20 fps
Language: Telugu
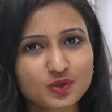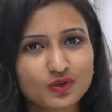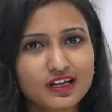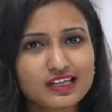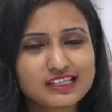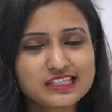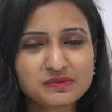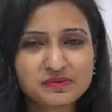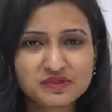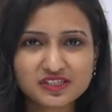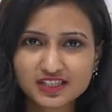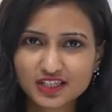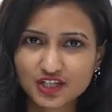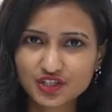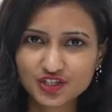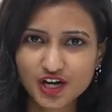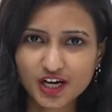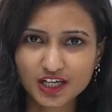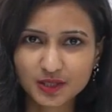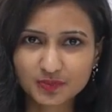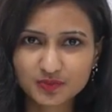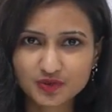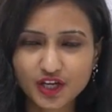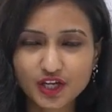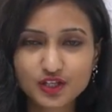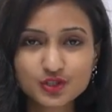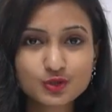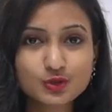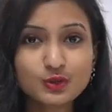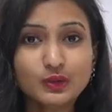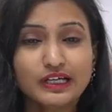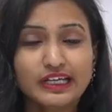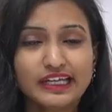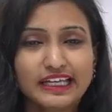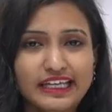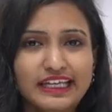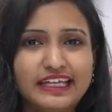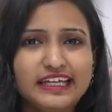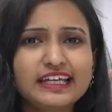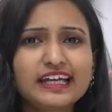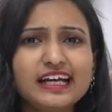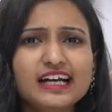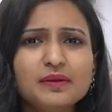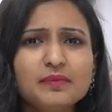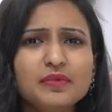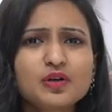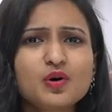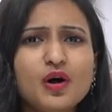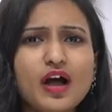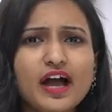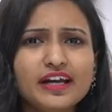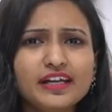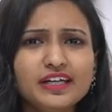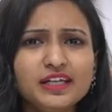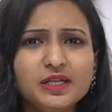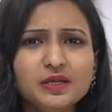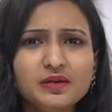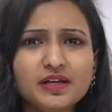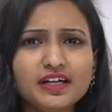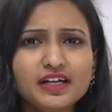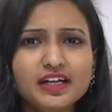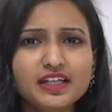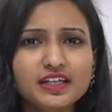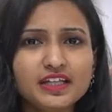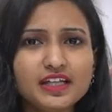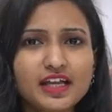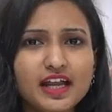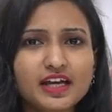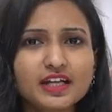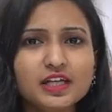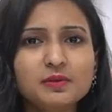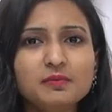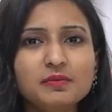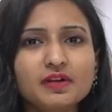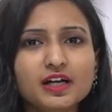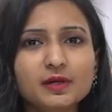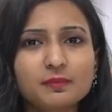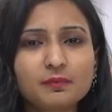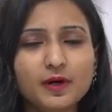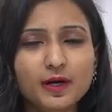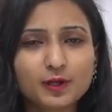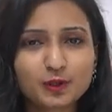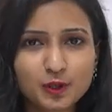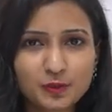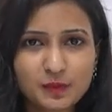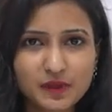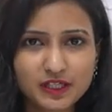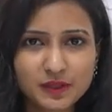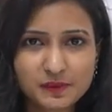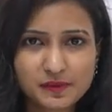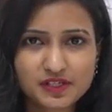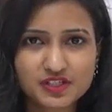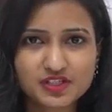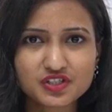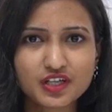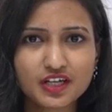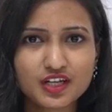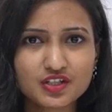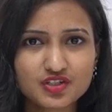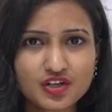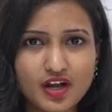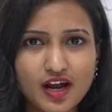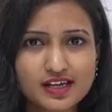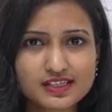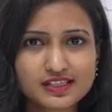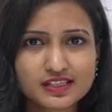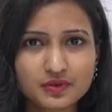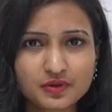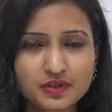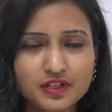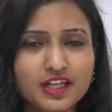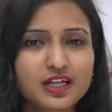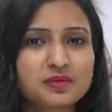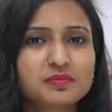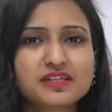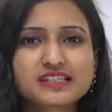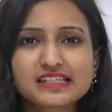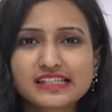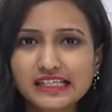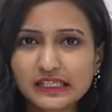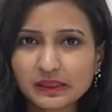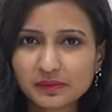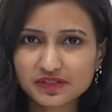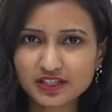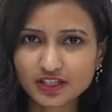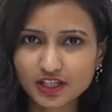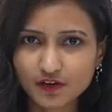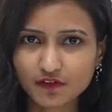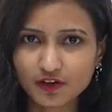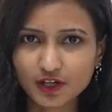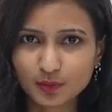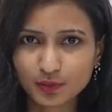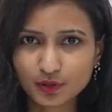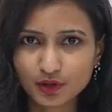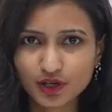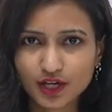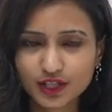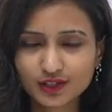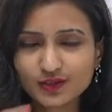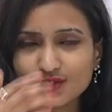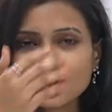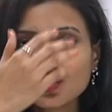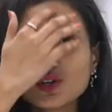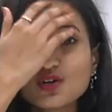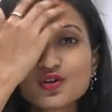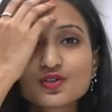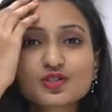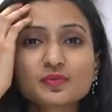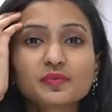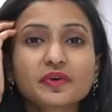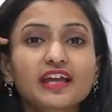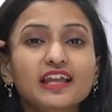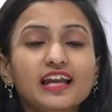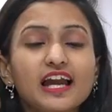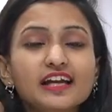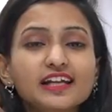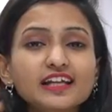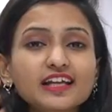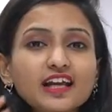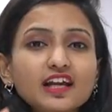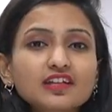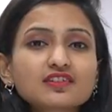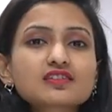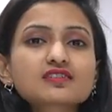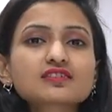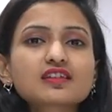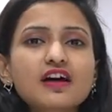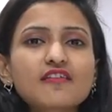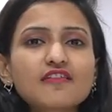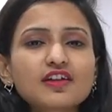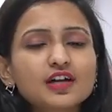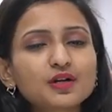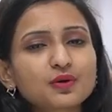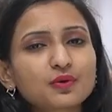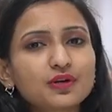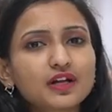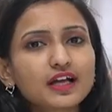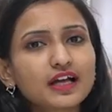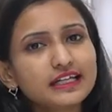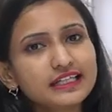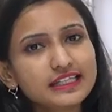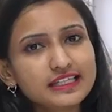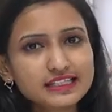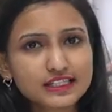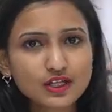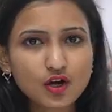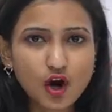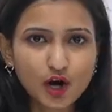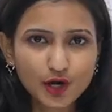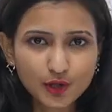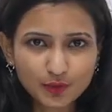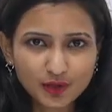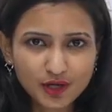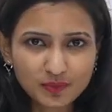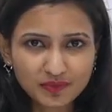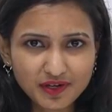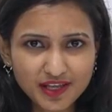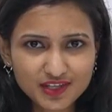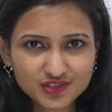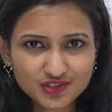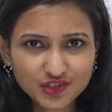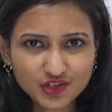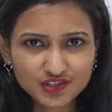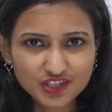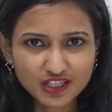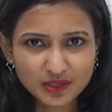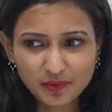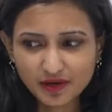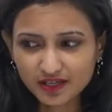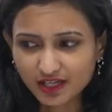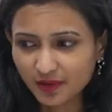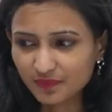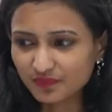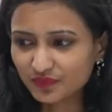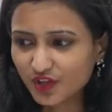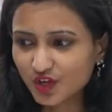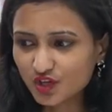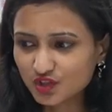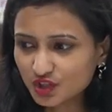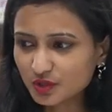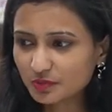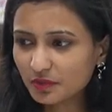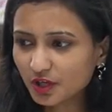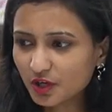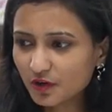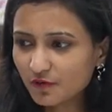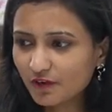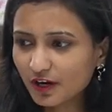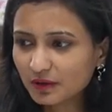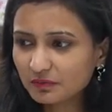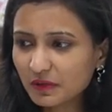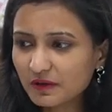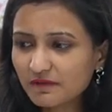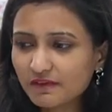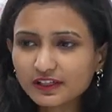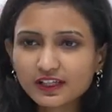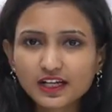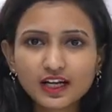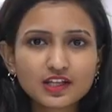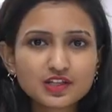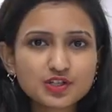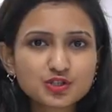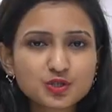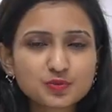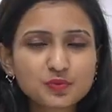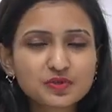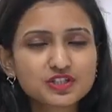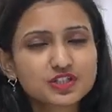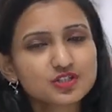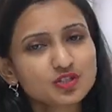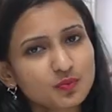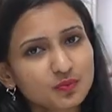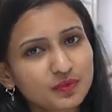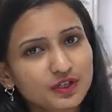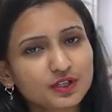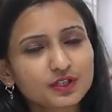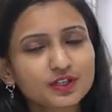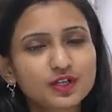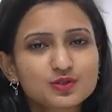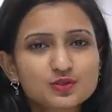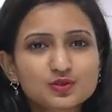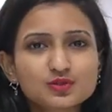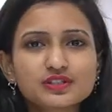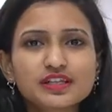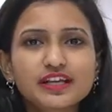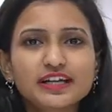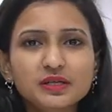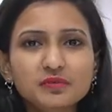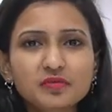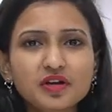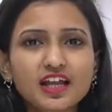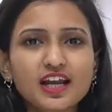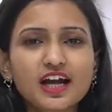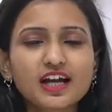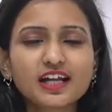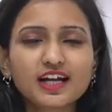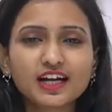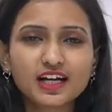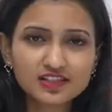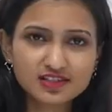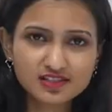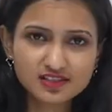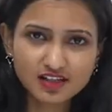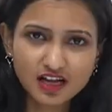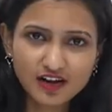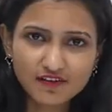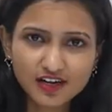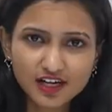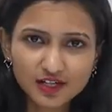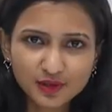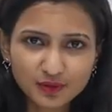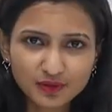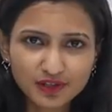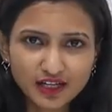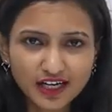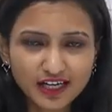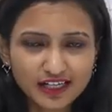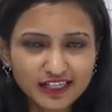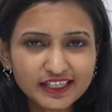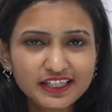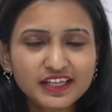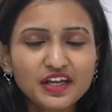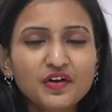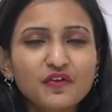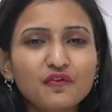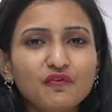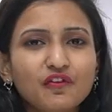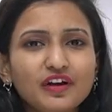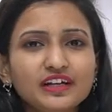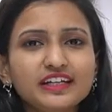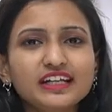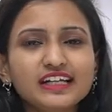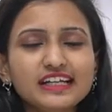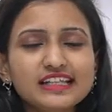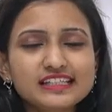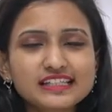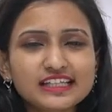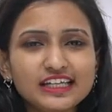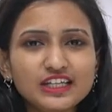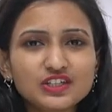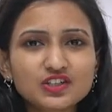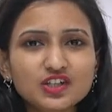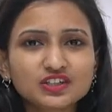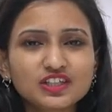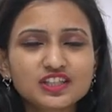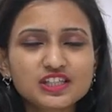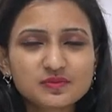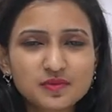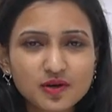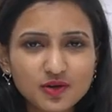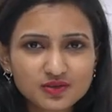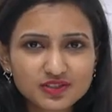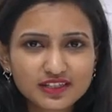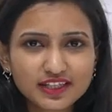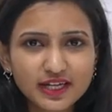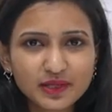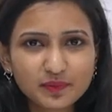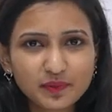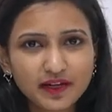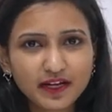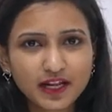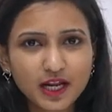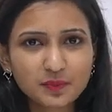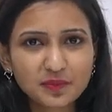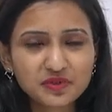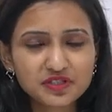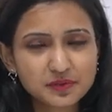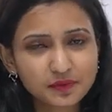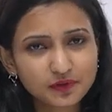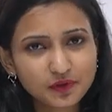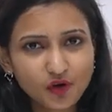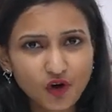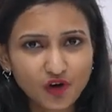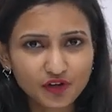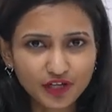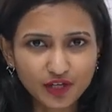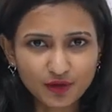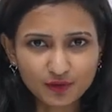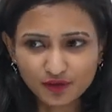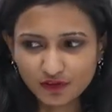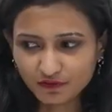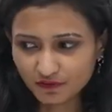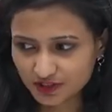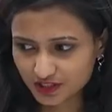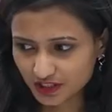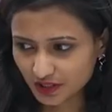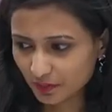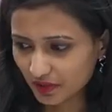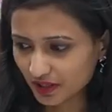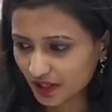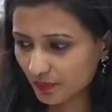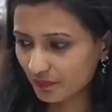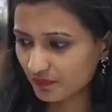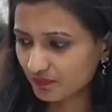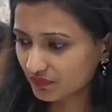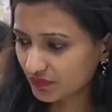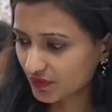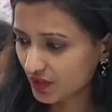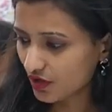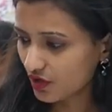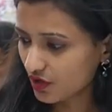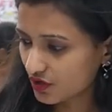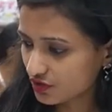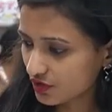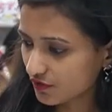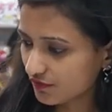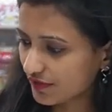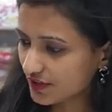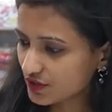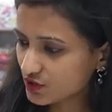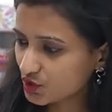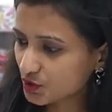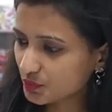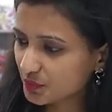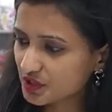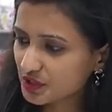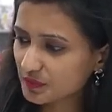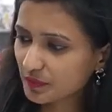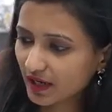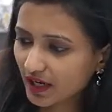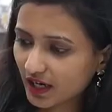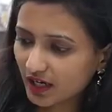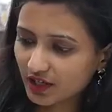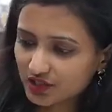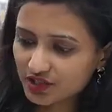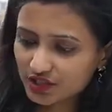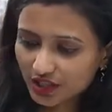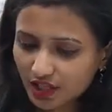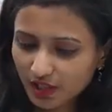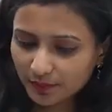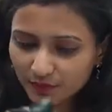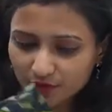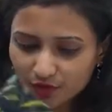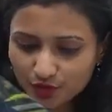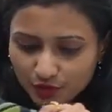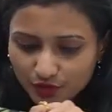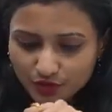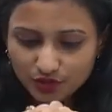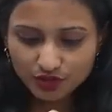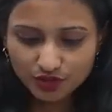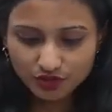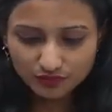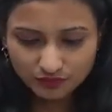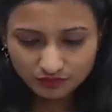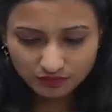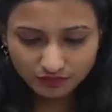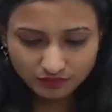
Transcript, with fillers: తో కలిసి బిజినెస్ స్టార్ట్అప్ చేయొచ్చు ఇక్కడ మీకు అన్ని అనేది అన్ని ఇక్కడ బల్క్ టు బల్క్ పర్చేస్ కానీ చేయాల్సి ఉంటుంది ఇక్కడ మీకు సింగిల్ విసెట్ అవైలబుల్ ఉండదు సో మీకు ఎలాంటి కలెక్షన్స్ కావాలనుకున్నా కానీ ఈజీగా ఆర్డర్ కూడా ప్లేస్ చేయొచ్చు అనమాట సో మీకు వన్ బై వన్ కలెక్షన్ చూపిస్తాం సో మీరు కూడా చూసేయండి మీకు ఎలాంటి కలెక్షన్స్ కావాలనుకున్నా కానీ వెంటనే స్క్రీన్ షాట్ తీసి మాకు స్క్రీన్ పైన కనిపిస్తుంది కాంటాక్ట్ కూడా వచ్చిందనమాట సో ఫస్ట్ చూపించబోయే కలెక్షన్ ఇక్కడ మీరు చూడొచ్చు